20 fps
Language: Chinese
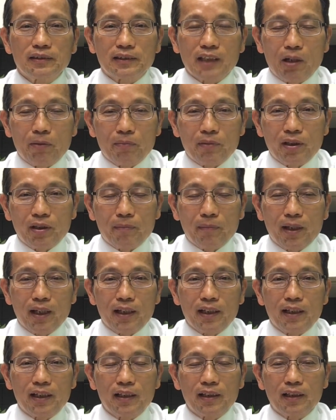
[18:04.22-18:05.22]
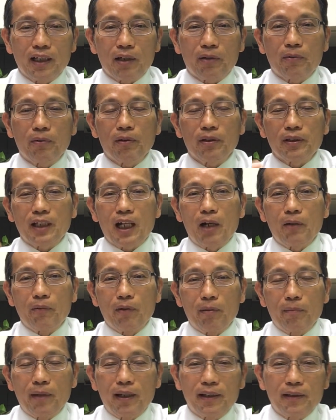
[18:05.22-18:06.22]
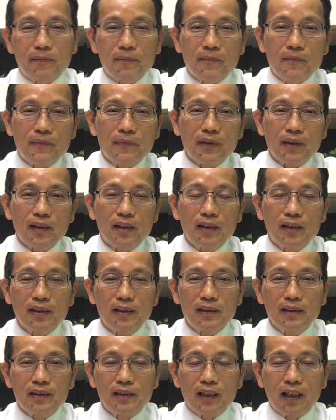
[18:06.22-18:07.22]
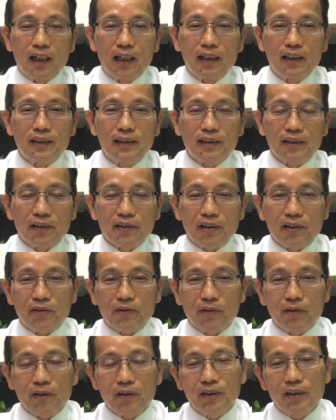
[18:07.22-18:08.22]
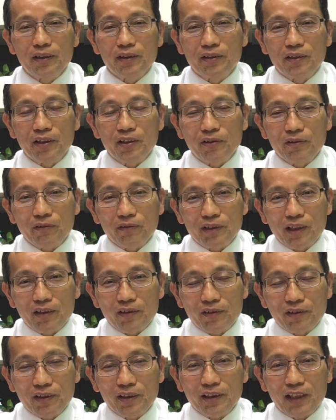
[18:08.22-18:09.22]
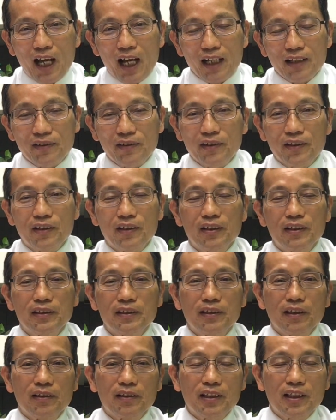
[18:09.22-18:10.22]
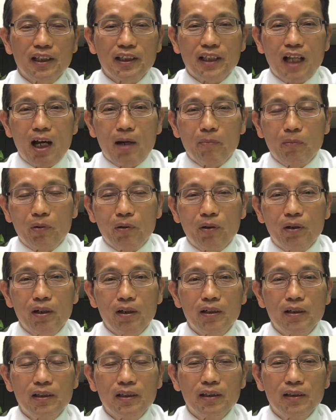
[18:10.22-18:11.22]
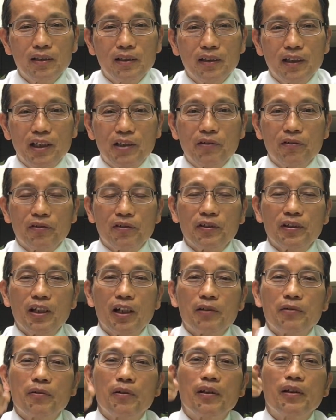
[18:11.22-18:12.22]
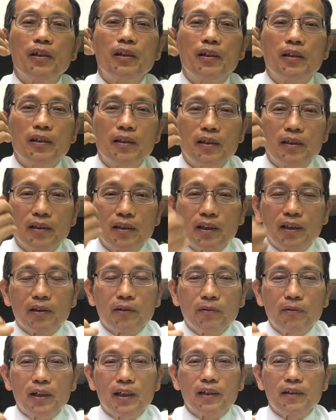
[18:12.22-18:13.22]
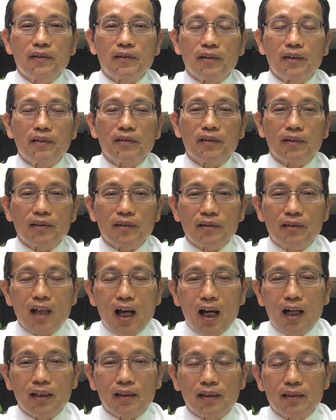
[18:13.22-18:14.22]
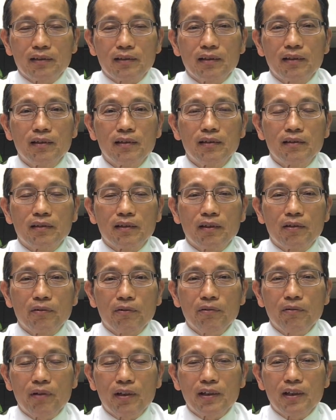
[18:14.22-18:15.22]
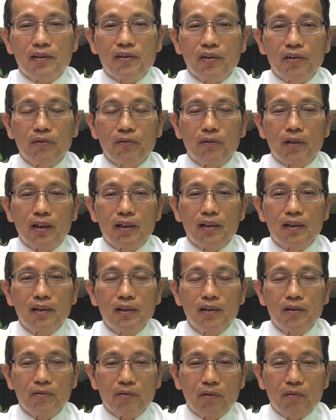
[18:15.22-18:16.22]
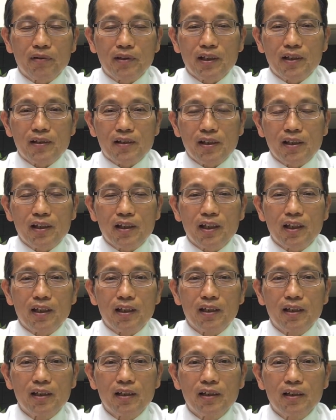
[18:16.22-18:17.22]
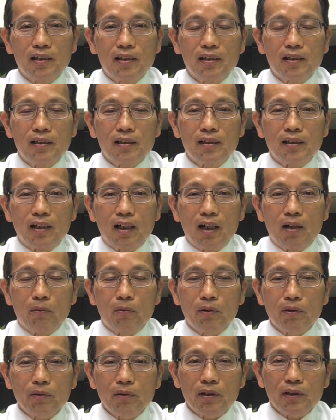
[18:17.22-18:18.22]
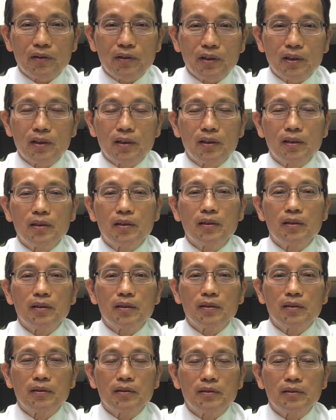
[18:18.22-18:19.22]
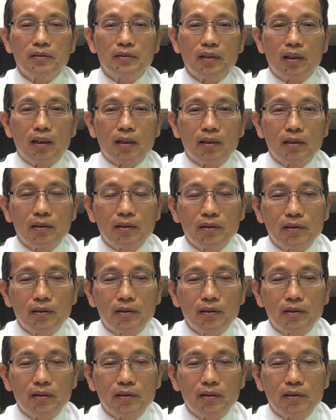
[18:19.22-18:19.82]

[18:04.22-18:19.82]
在我们里面来扩大我们。圣经说，心中要设大志，要立大魔，也就是要去领会神这个大的、这个永远的经纶、永远的心意。啊，我若是啊，